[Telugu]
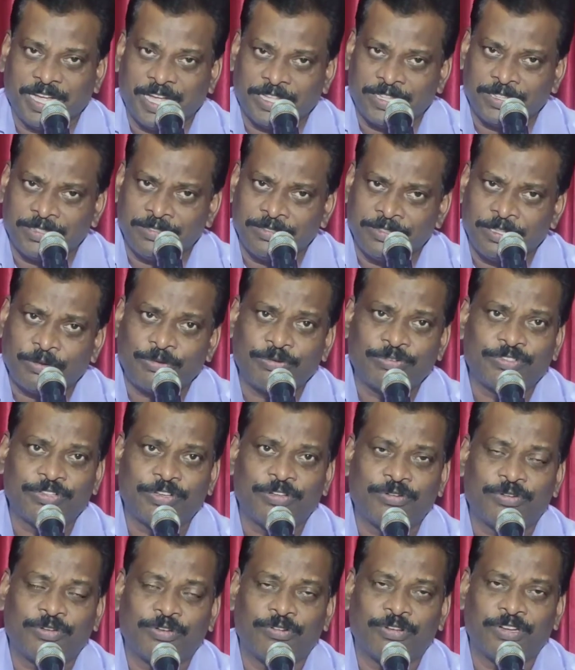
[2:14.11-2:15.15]
అందరూ
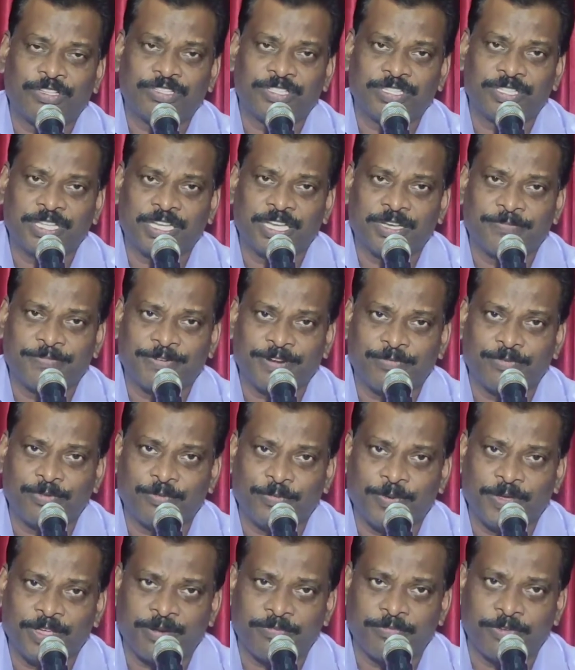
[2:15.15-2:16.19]
చేరుకోవాల్సిందిగా ప్రభు
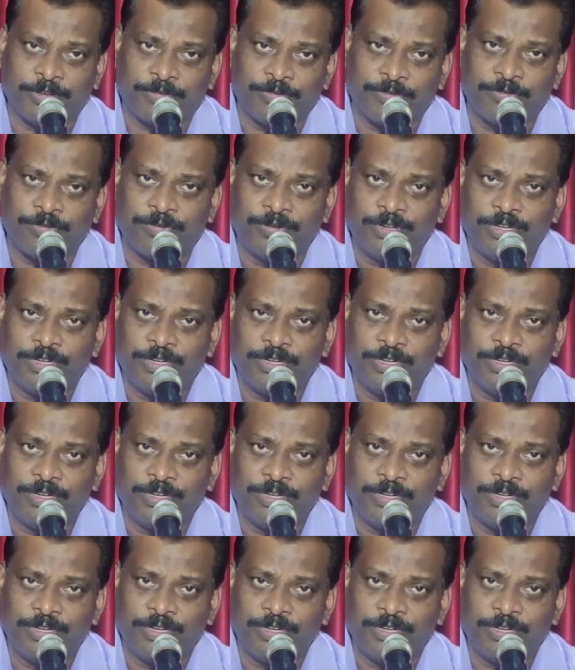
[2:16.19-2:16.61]
పేరు మీకు